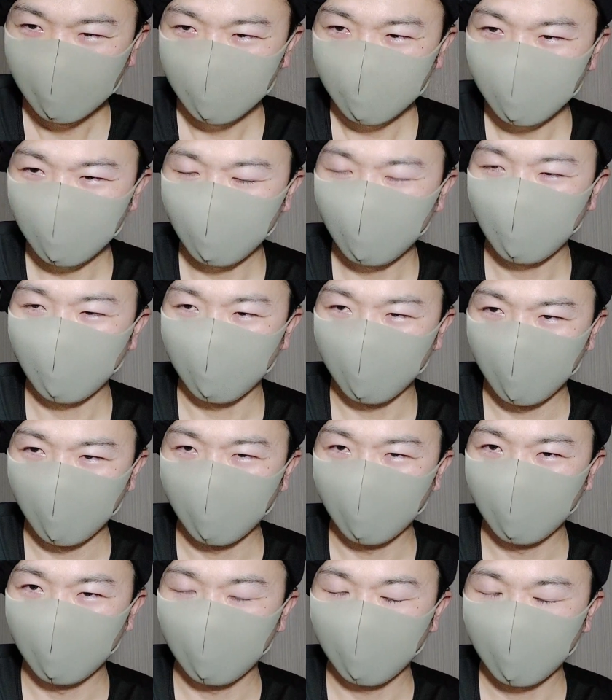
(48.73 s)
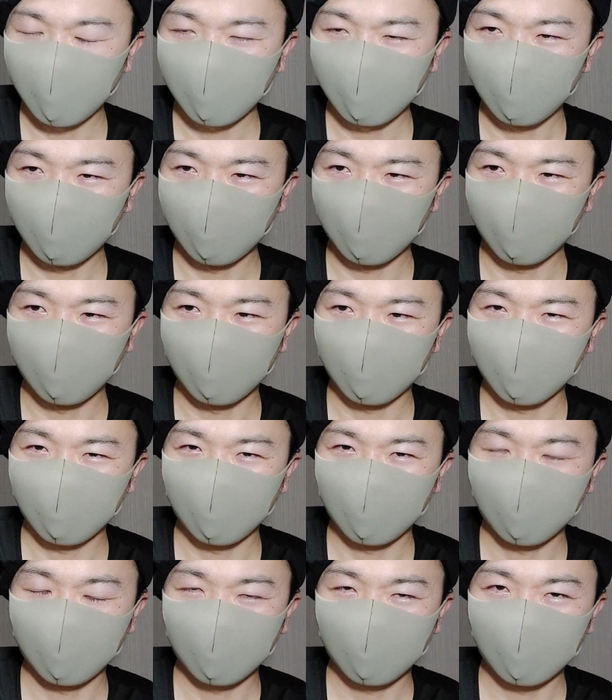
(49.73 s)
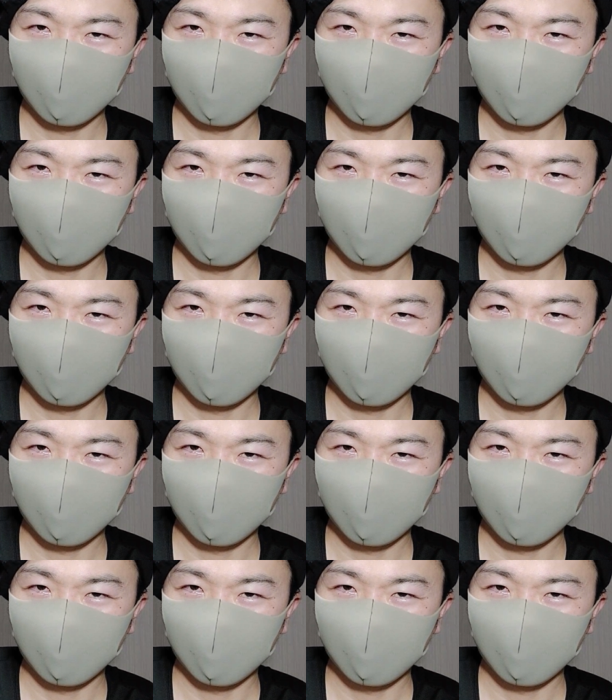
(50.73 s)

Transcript: そういうのも目の